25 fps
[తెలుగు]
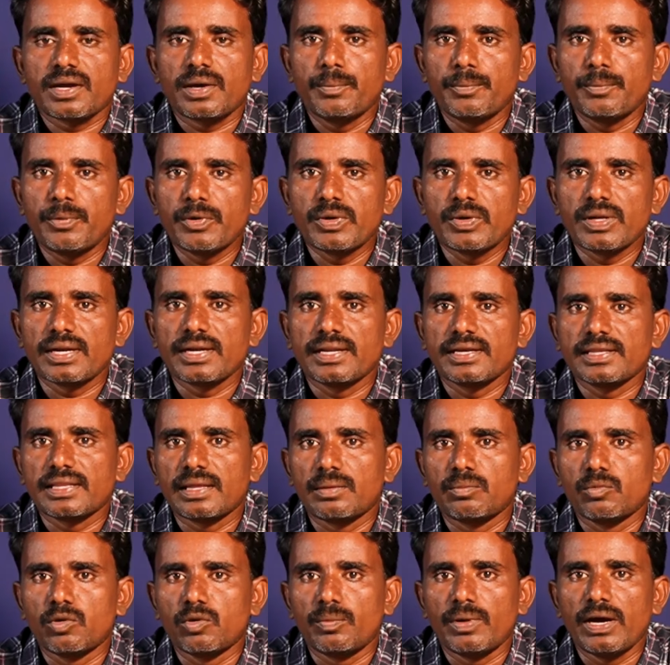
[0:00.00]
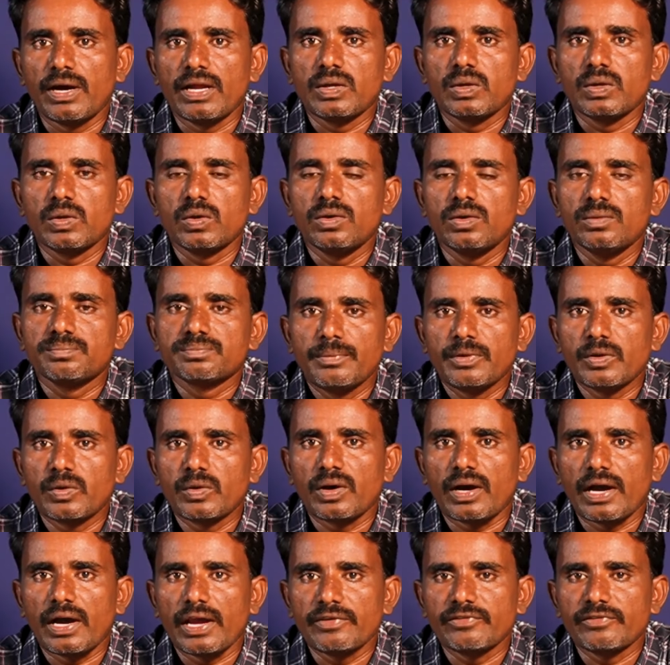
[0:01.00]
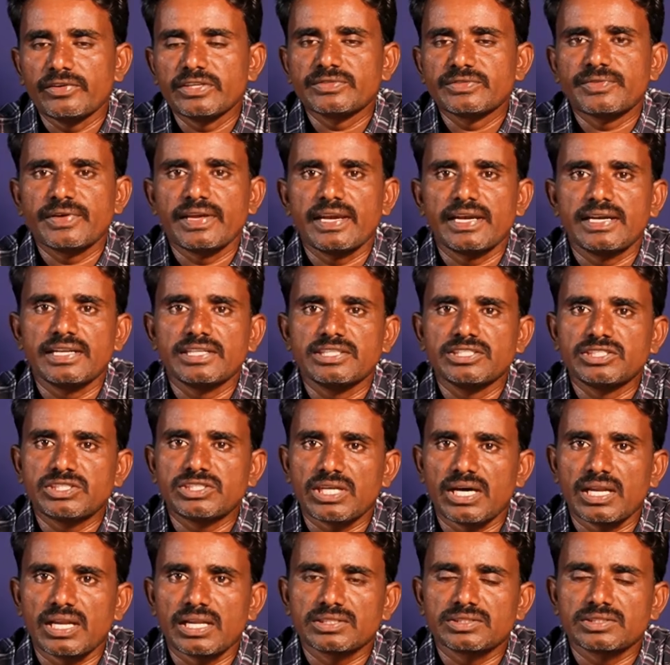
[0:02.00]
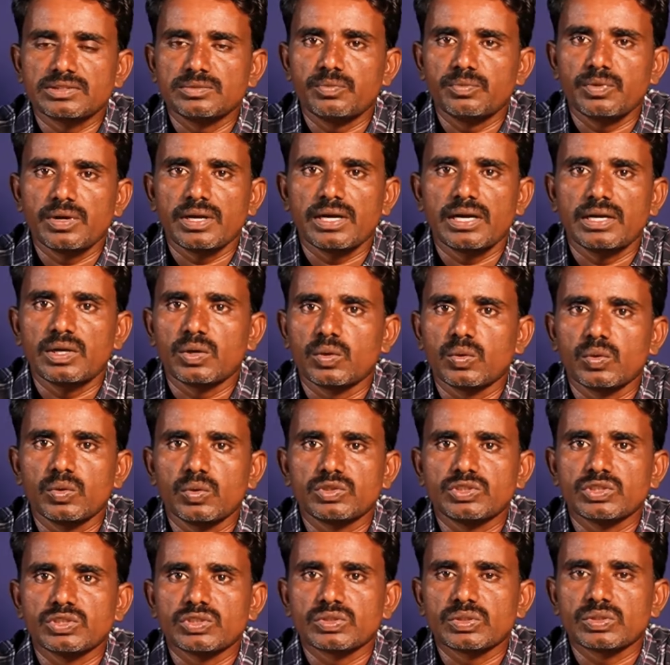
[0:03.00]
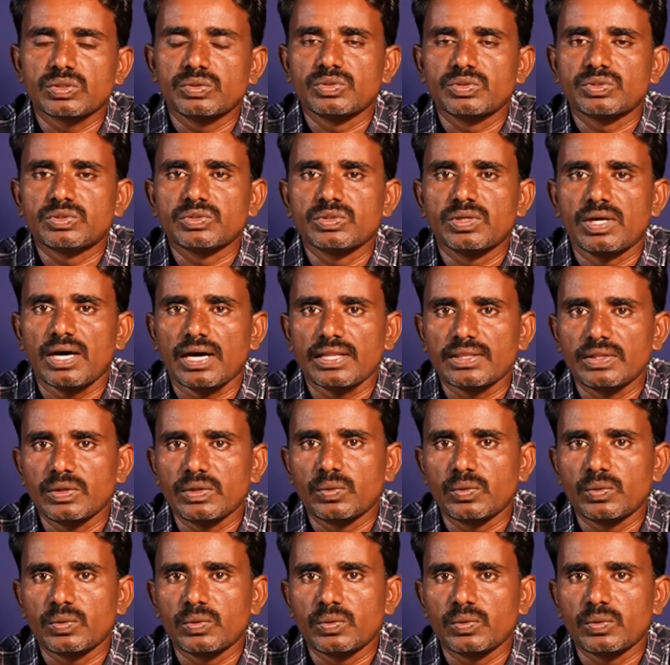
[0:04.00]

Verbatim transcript: కంప్యూటర్ లేదా మొబైల్ లో మీరు ఐఓఎస్ ఫైల్ అనేది చాలా సింపుల్ గా డౌన్లోడ్ చేసుకోవచ్చు అది